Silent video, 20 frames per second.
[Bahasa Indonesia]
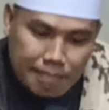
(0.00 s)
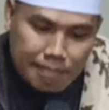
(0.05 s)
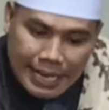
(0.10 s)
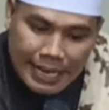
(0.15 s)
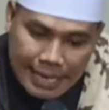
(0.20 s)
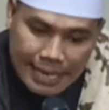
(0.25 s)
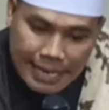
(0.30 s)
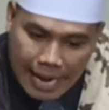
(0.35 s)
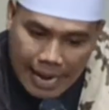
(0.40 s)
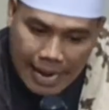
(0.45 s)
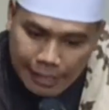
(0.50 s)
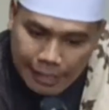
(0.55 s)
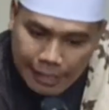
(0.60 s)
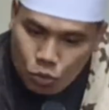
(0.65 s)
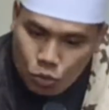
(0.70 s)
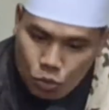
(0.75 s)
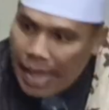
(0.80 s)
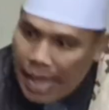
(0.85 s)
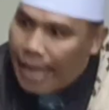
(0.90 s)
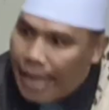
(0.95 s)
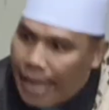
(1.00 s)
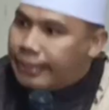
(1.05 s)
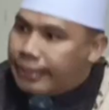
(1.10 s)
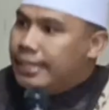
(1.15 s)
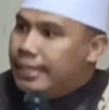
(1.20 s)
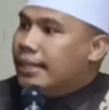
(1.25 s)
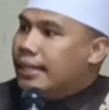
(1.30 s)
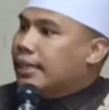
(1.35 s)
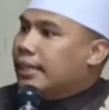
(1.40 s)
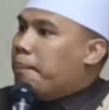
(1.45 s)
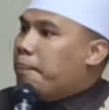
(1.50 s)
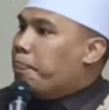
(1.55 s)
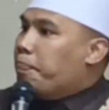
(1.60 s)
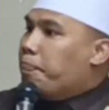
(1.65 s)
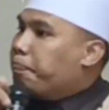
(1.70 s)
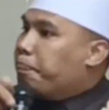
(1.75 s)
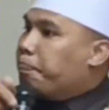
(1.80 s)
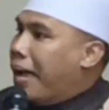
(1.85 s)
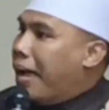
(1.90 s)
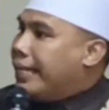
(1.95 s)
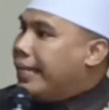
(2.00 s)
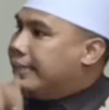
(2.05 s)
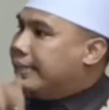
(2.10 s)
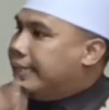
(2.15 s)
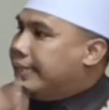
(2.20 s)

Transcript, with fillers: mina tuh artinya tempat